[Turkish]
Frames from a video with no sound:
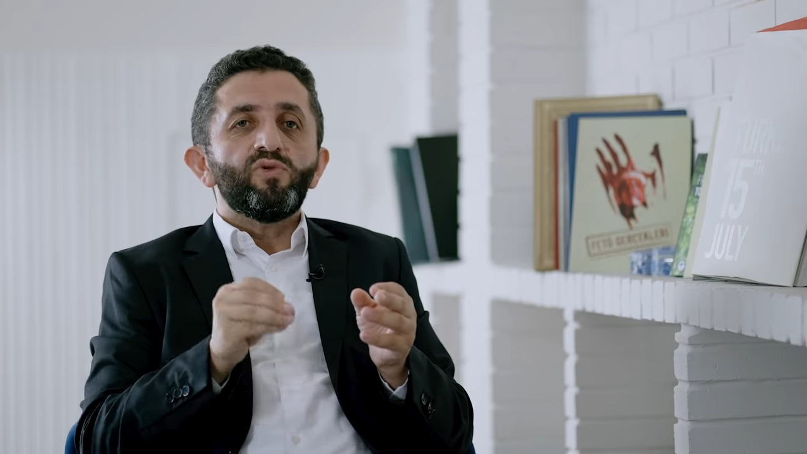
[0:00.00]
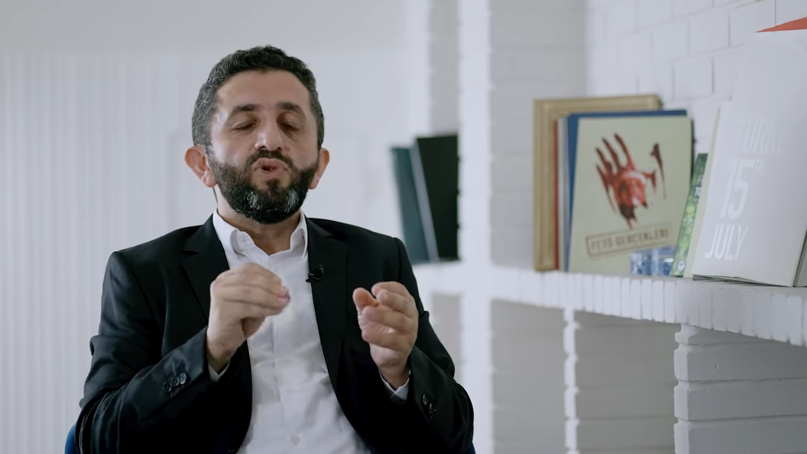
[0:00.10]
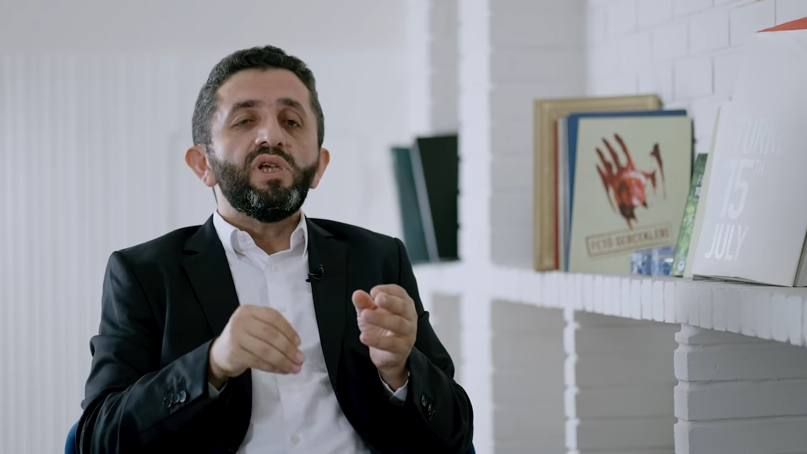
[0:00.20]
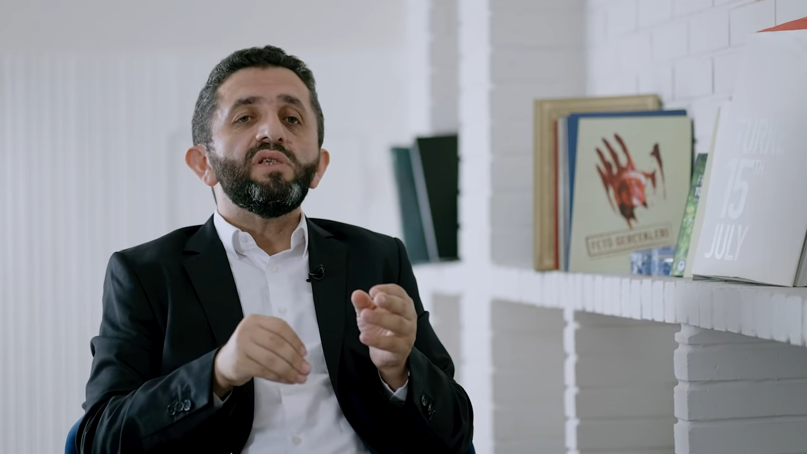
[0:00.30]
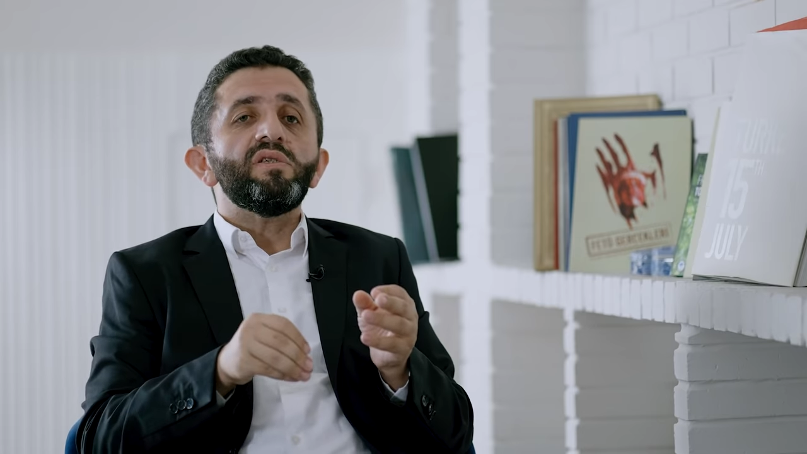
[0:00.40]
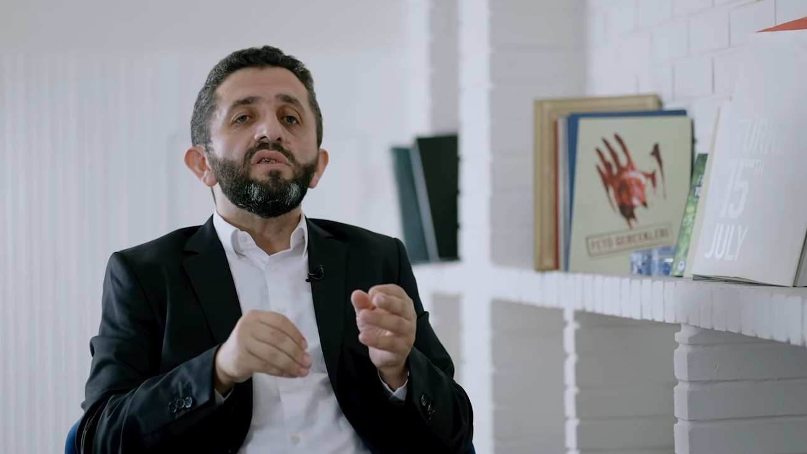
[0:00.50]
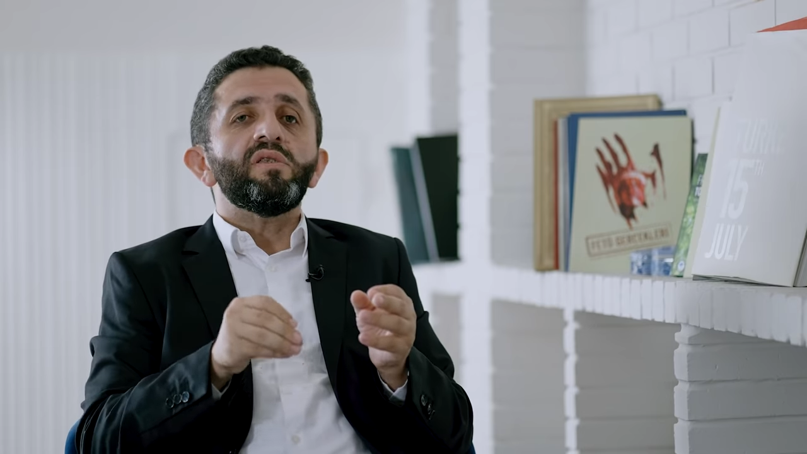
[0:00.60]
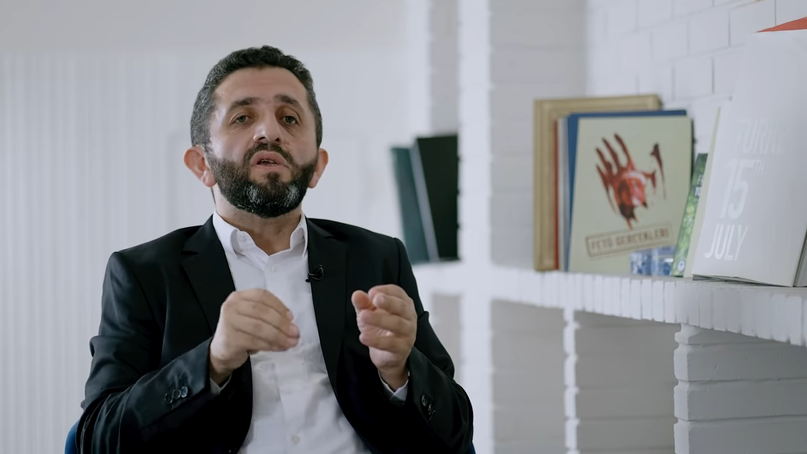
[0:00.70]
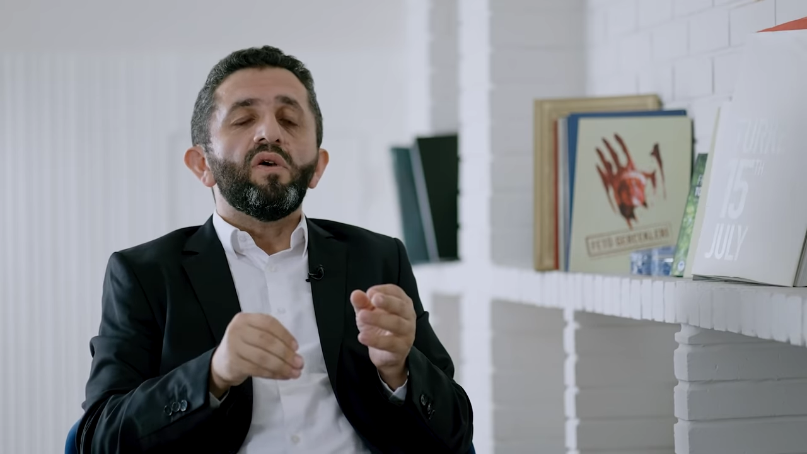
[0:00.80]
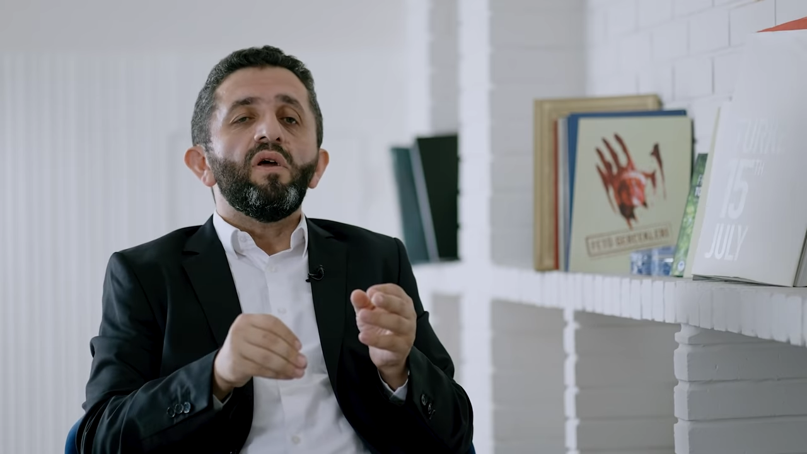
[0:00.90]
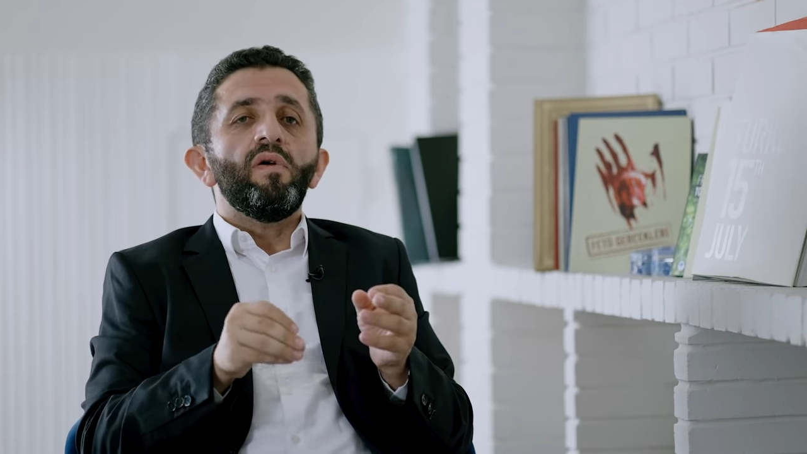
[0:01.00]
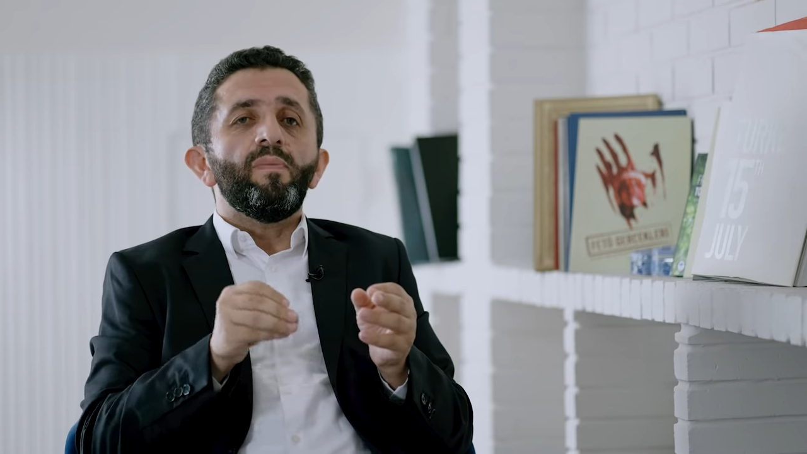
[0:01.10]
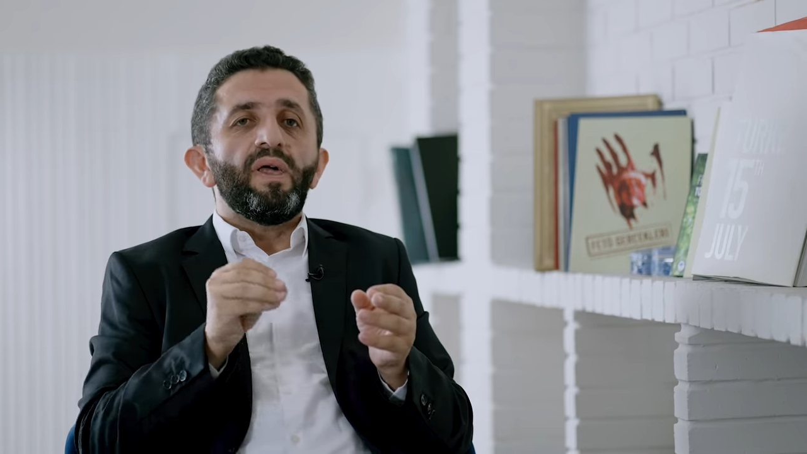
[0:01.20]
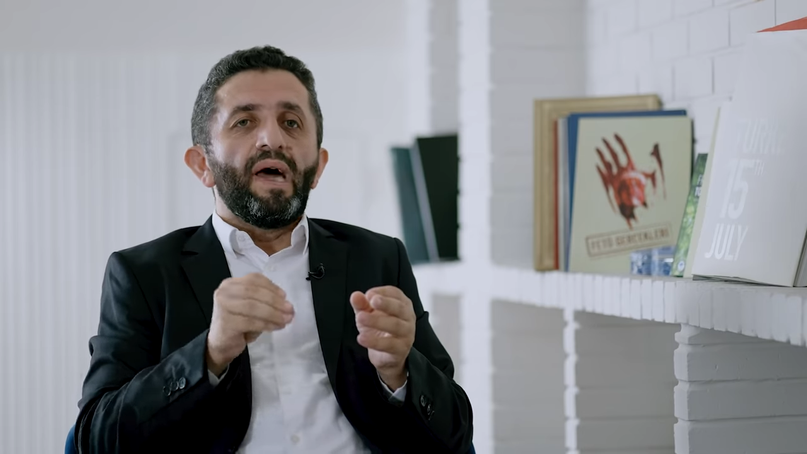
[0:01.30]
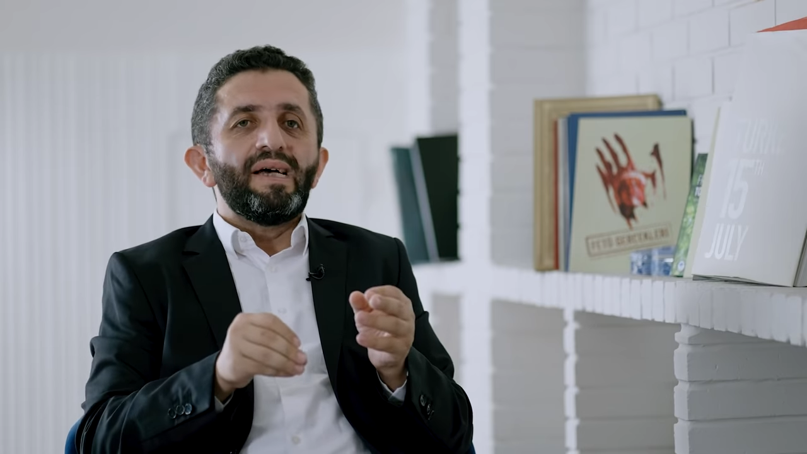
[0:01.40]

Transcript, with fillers: Türkiye sınırında görev yapan